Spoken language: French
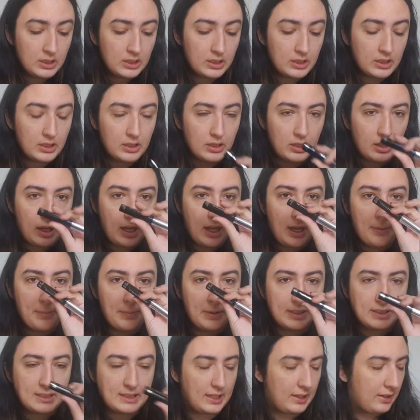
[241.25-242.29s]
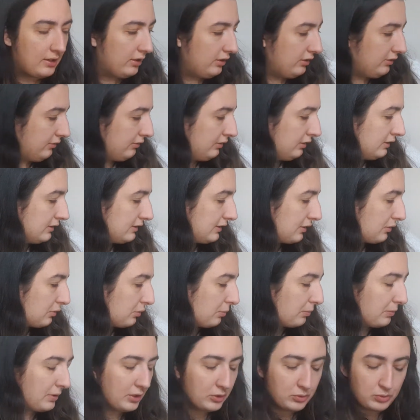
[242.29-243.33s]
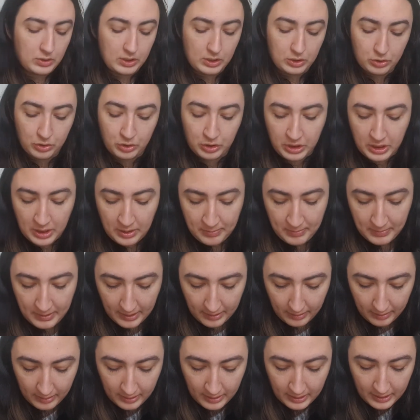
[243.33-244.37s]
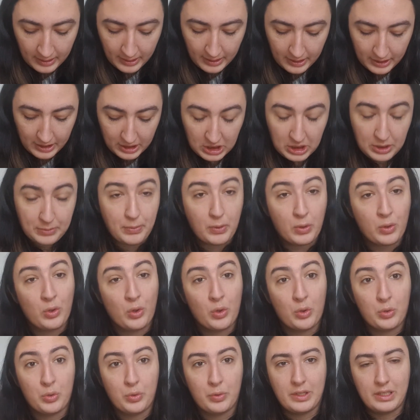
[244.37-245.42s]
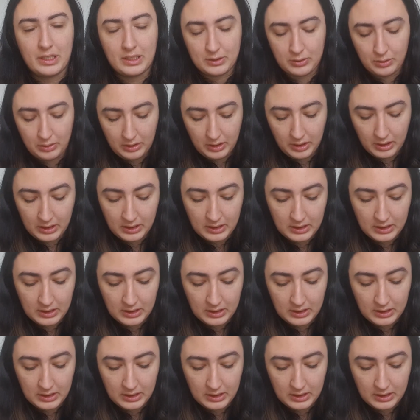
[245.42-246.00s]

Euh, un mascara. Ça tombe bien, je voulais changer les miens Et j'ai pas encore retrouvé les autres.